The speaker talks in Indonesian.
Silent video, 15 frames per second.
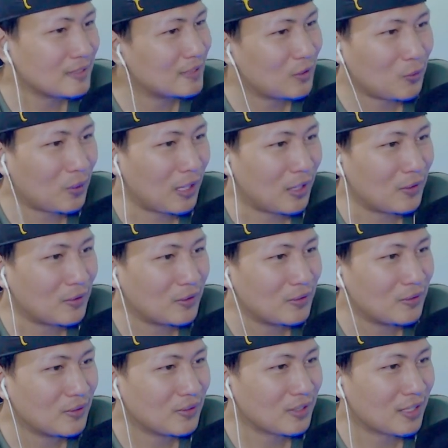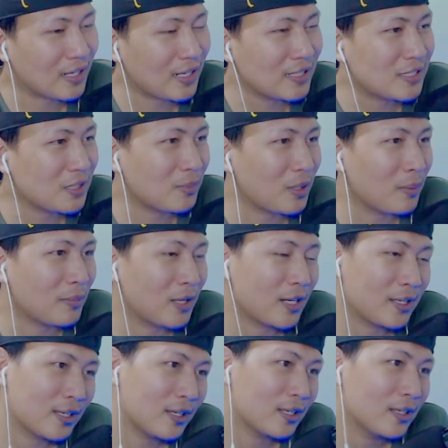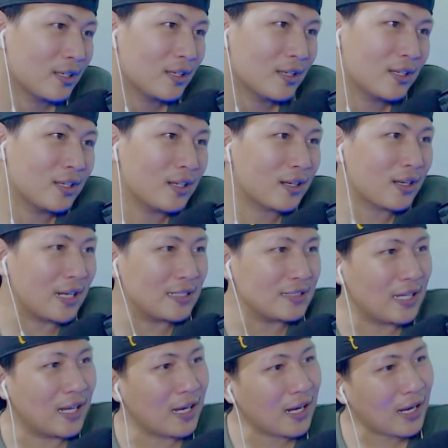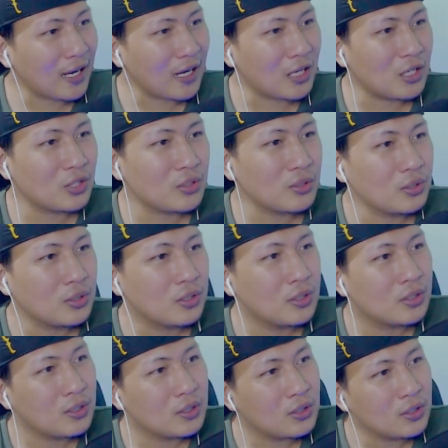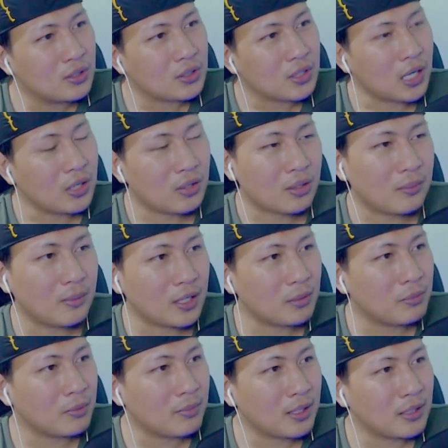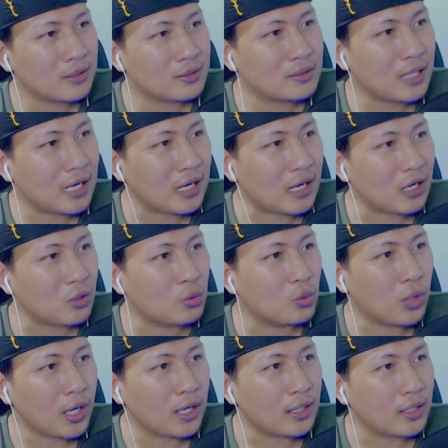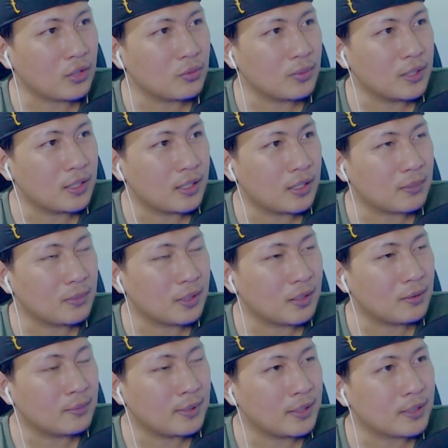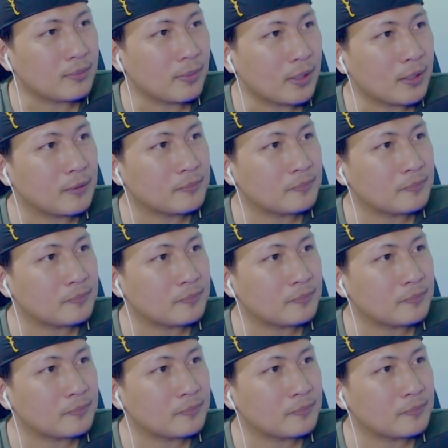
wow keren sih penampilannya gak nyangka gitu kalau kemarin memang agak kurang gitu benar, benar, benar, benar.